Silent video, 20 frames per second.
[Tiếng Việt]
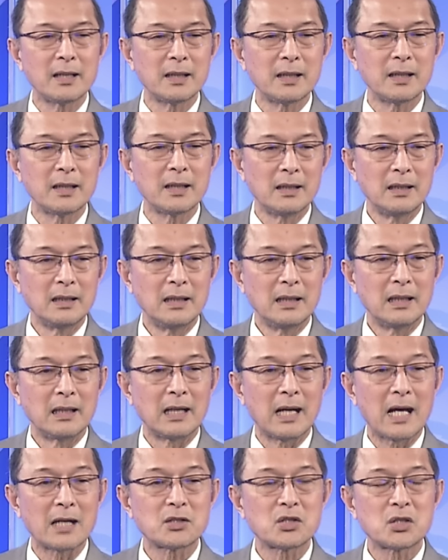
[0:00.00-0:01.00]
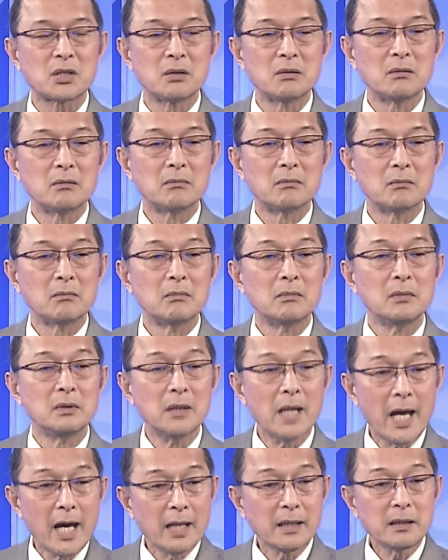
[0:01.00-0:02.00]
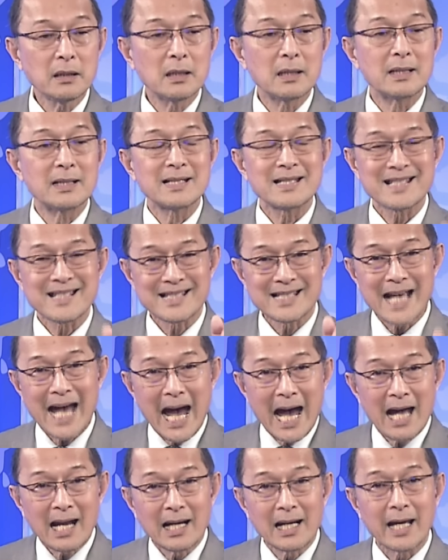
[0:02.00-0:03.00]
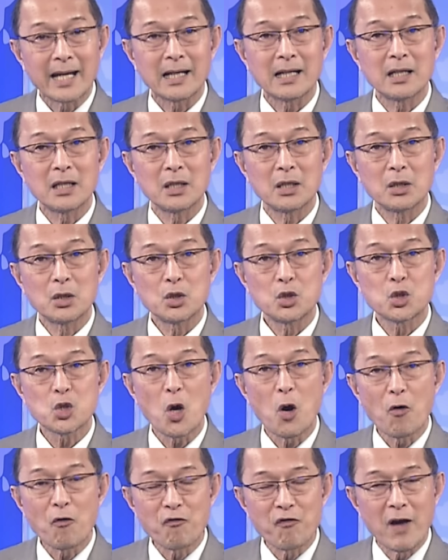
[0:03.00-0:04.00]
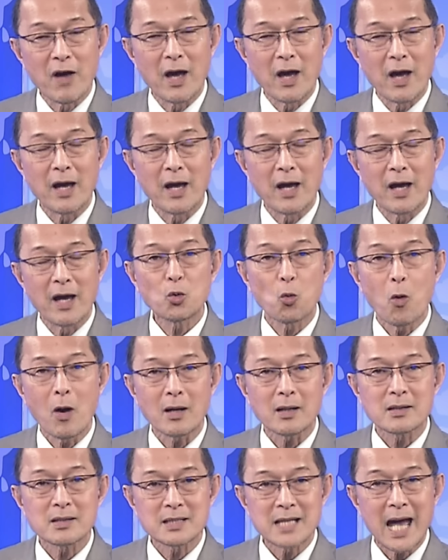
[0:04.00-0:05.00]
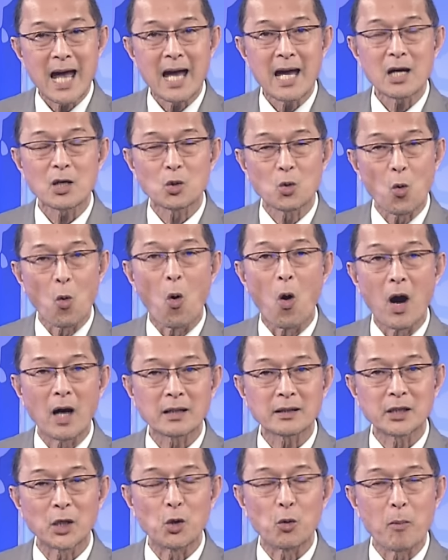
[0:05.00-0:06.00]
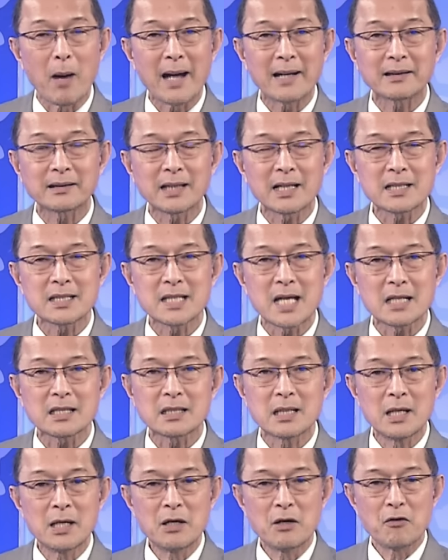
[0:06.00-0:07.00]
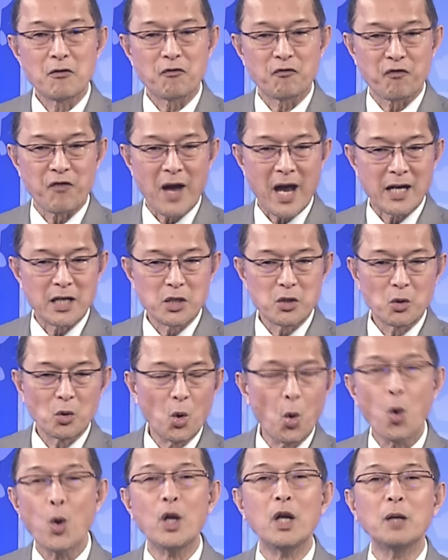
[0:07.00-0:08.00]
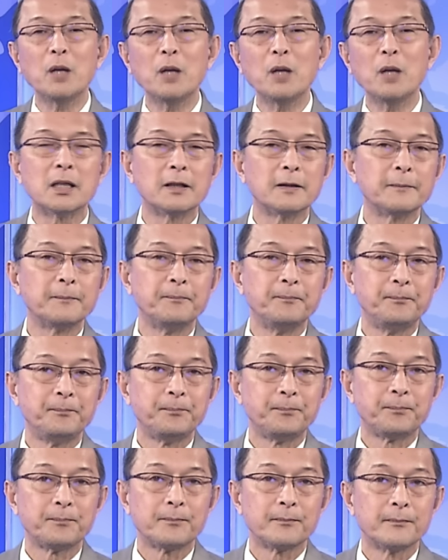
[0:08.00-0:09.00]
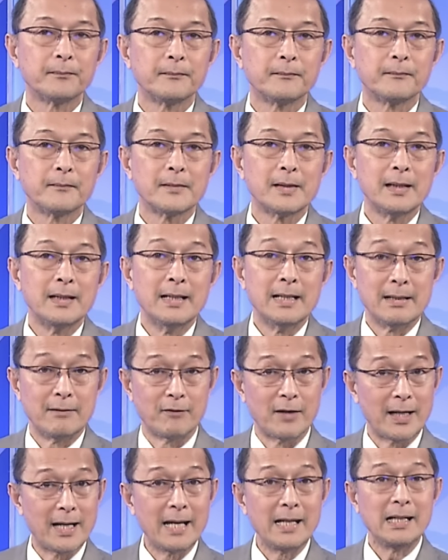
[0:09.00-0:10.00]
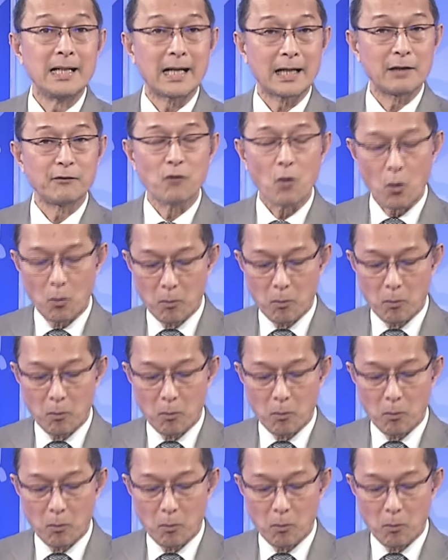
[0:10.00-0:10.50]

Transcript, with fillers: á, là nên ra lệnh cho vệ binh quốc gia của tiểu bang Texas phải lùi bước. Và đây là cái vụ